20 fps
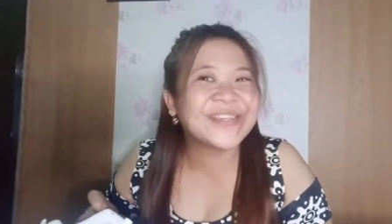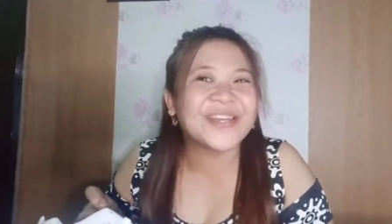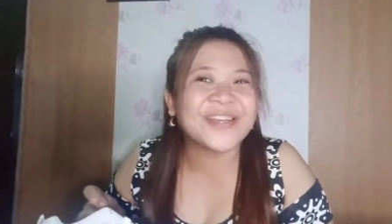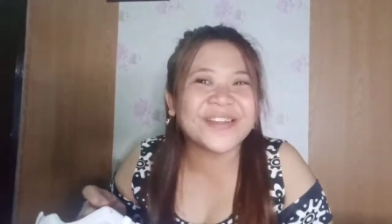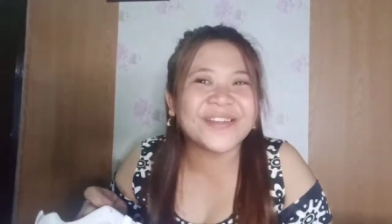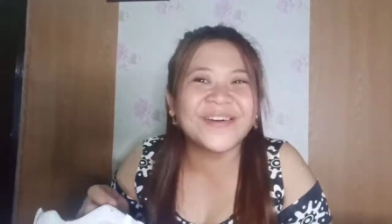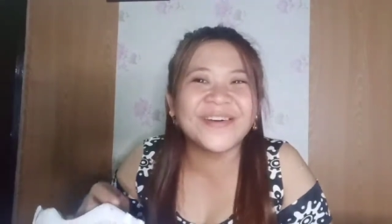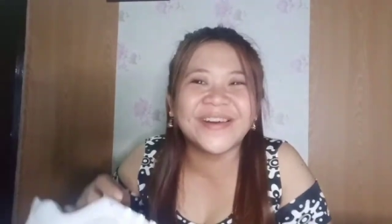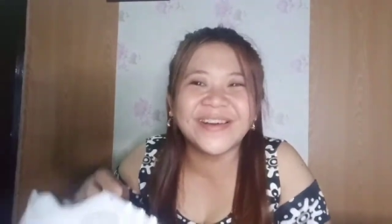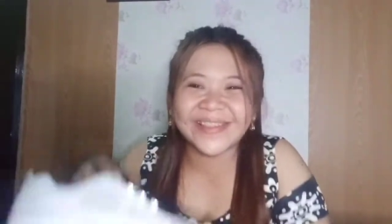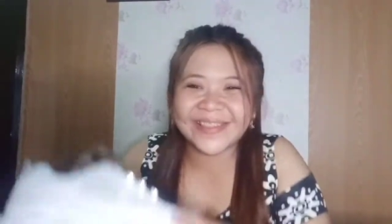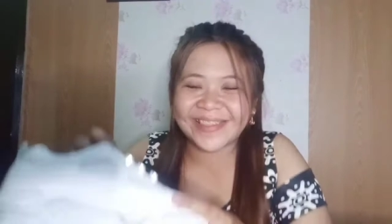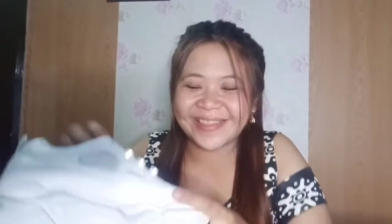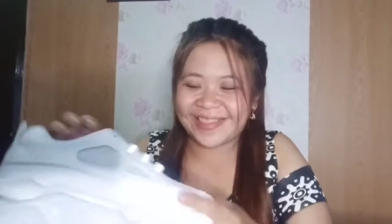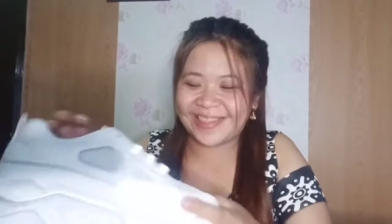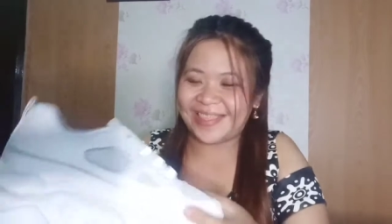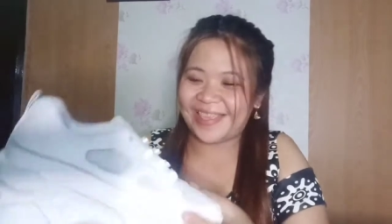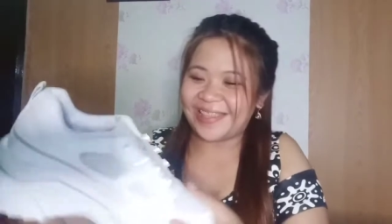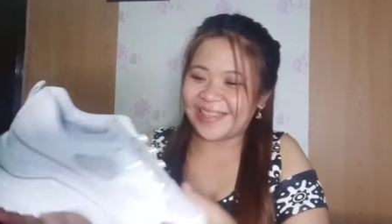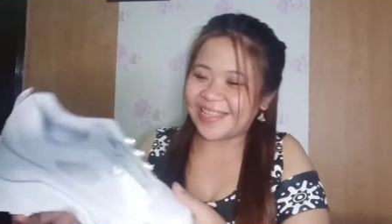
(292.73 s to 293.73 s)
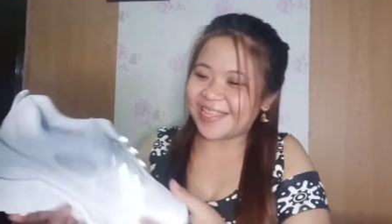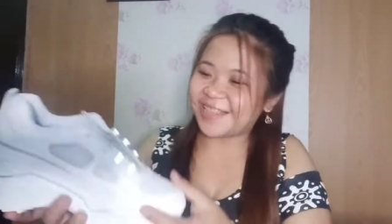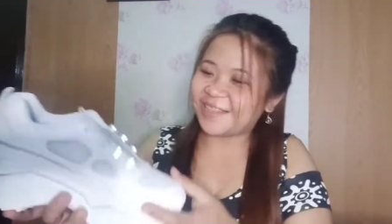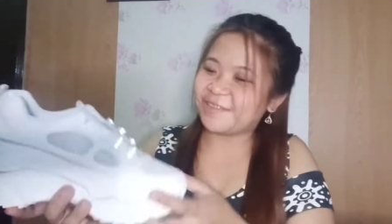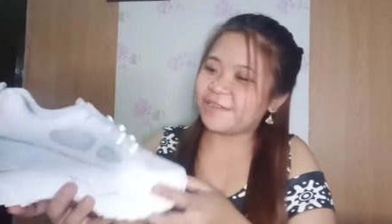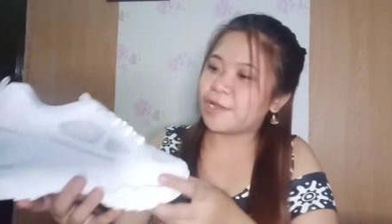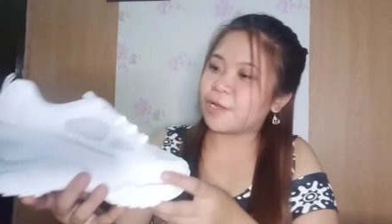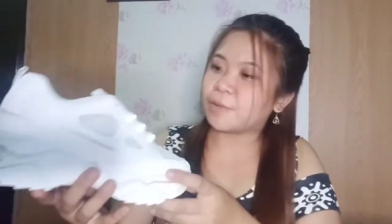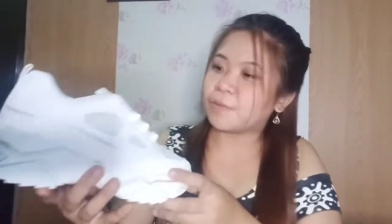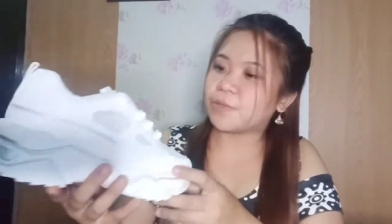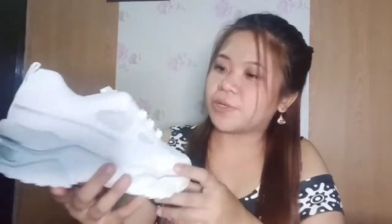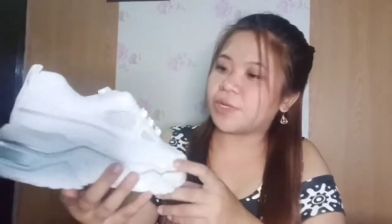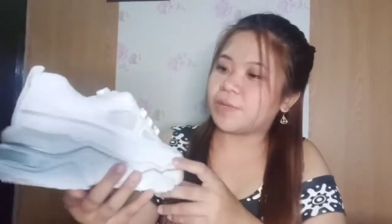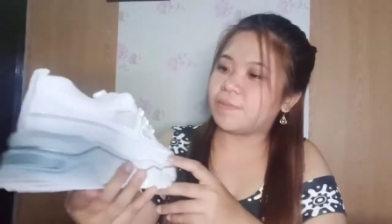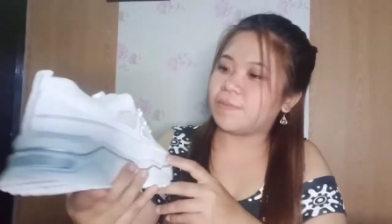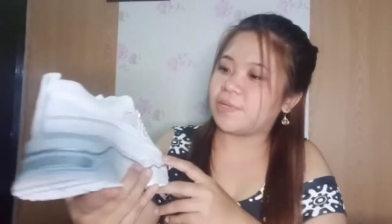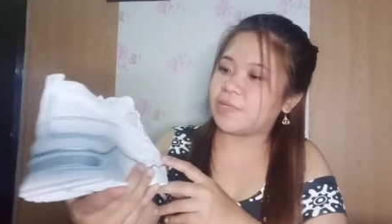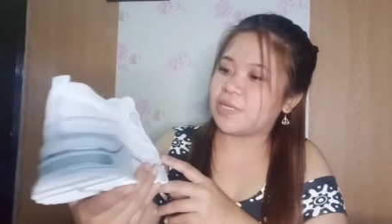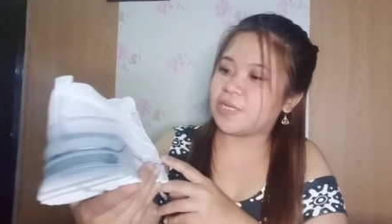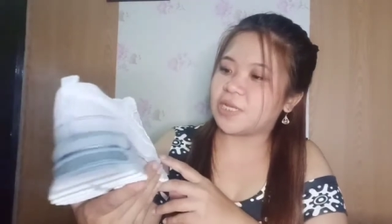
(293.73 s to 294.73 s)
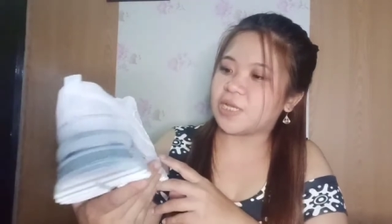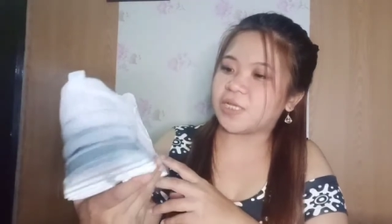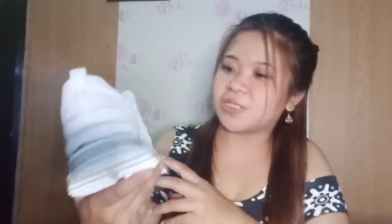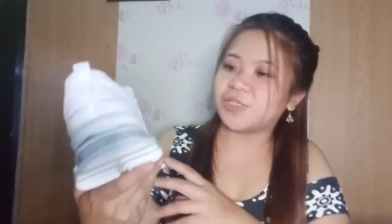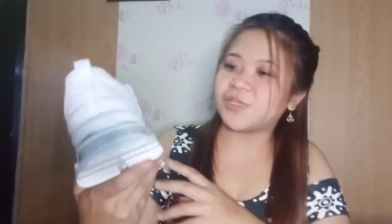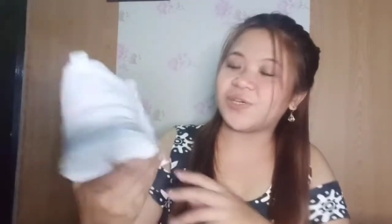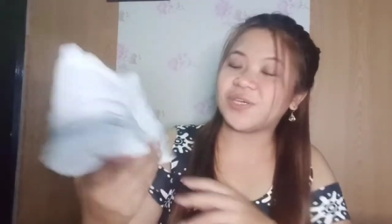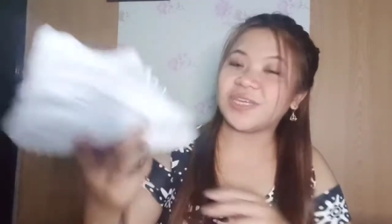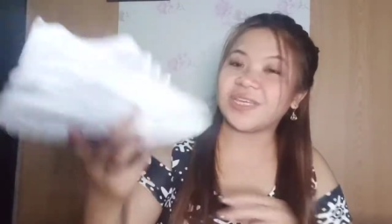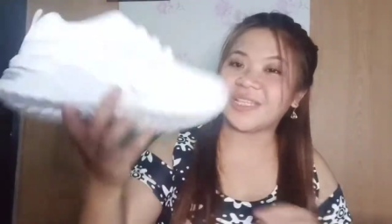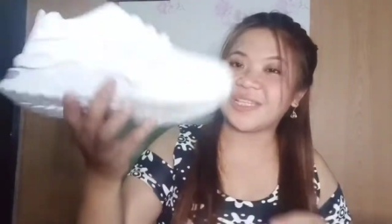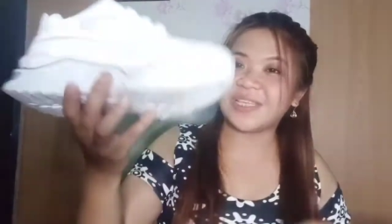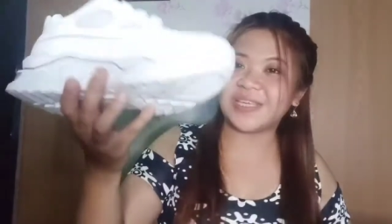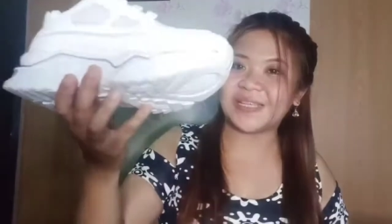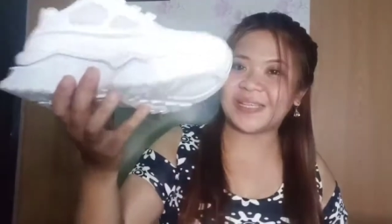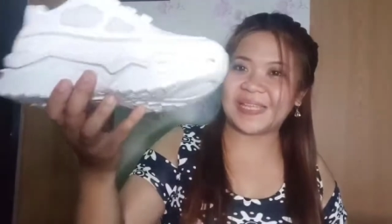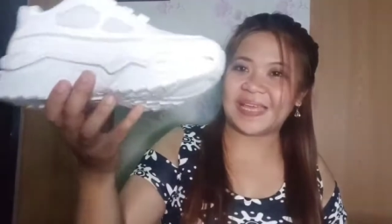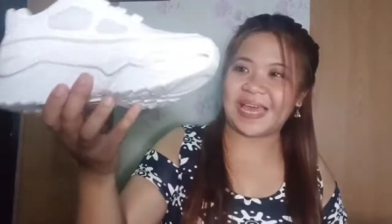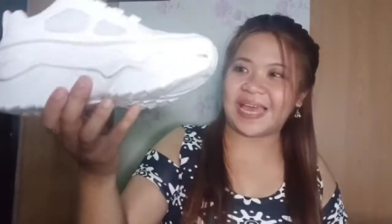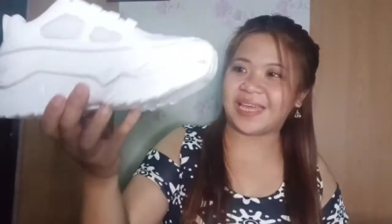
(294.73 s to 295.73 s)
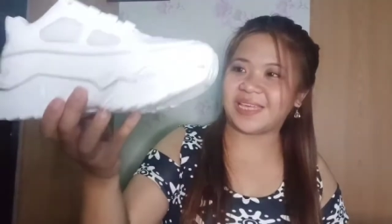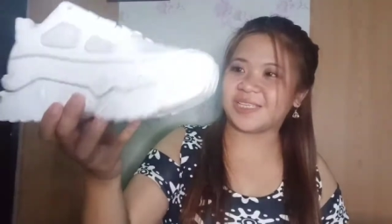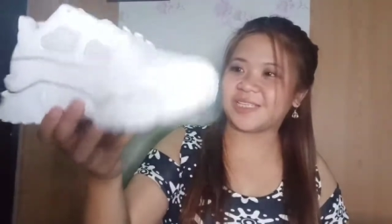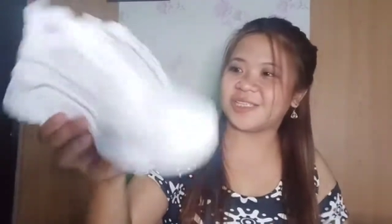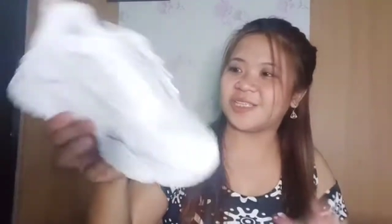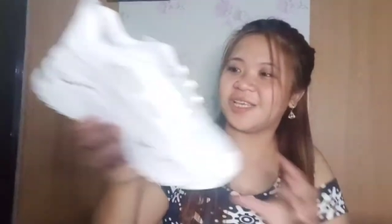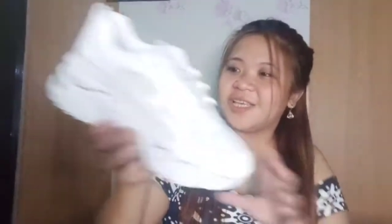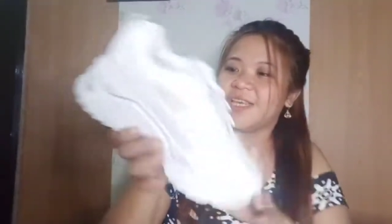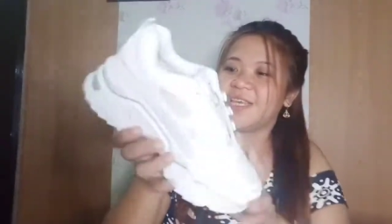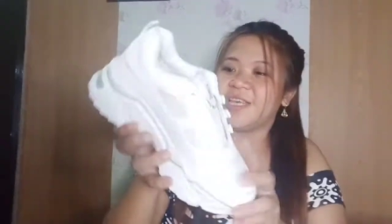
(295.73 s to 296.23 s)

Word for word: Charot, hindi. Tatlo lang muna binili ko. So, ayan yan, guys.